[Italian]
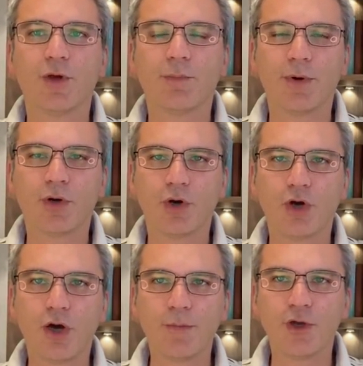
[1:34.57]

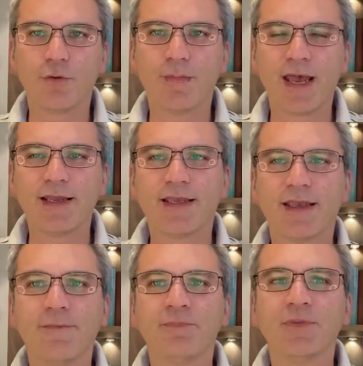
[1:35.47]
economico ma
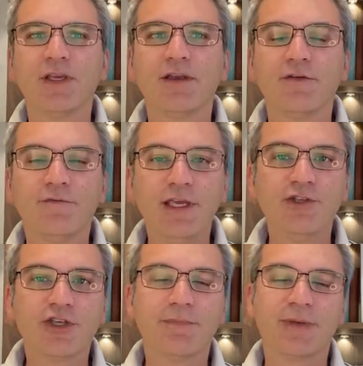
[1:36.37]
anche
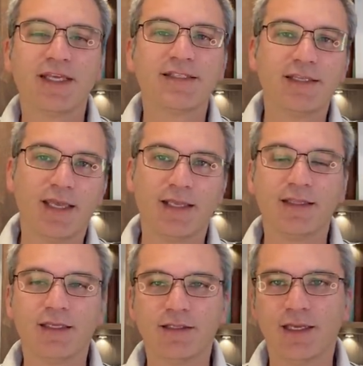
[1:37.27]

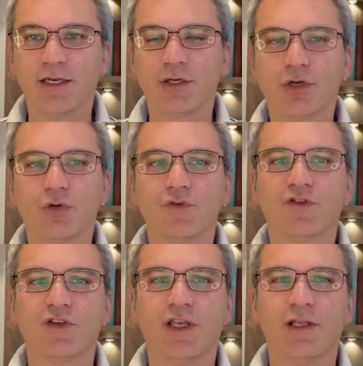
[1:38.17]
vicepresidente del
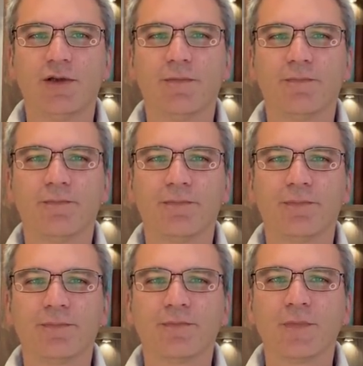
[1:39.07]
Consiglio.
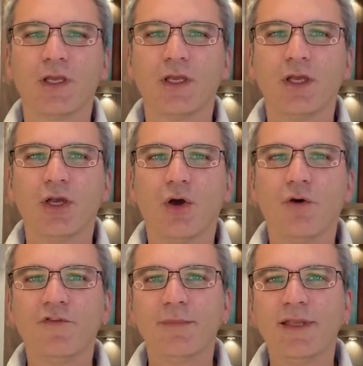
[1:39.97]

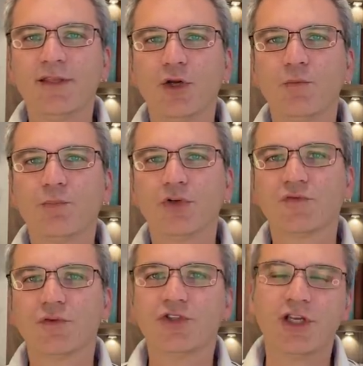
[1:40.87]
Ovviamente non può
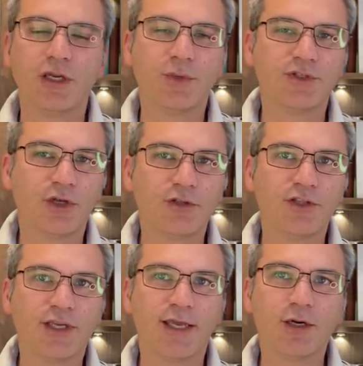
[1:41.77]
sfuggire in
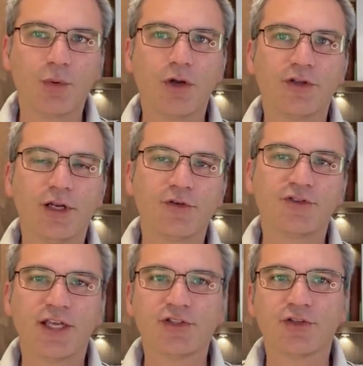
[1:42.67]
quest'ottica il ruolo dello
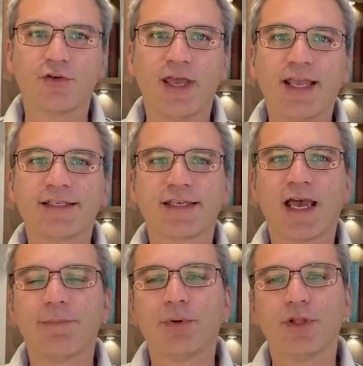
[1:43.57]
stesso ex
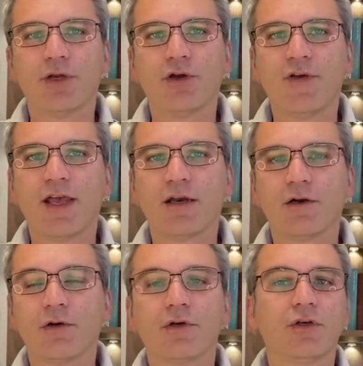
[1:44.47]
capo del
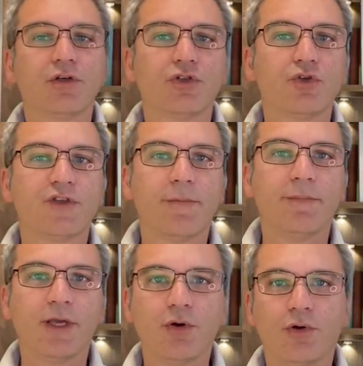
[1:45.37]
governo,
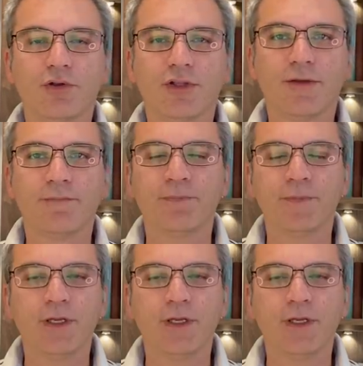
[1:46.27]
Giuseppe Conte,